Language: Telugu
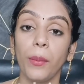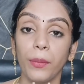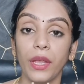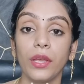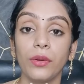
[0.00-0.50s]

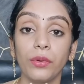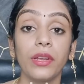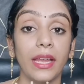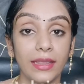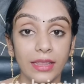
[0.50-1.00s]
మీరు
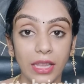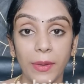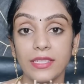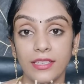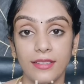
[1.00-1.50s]
ఎంత
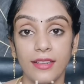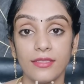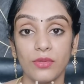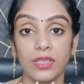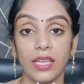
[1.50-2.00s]
మంచి రిజల్ట్స్
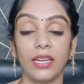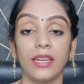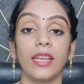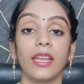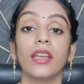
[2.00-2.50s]
చూస్తారంటే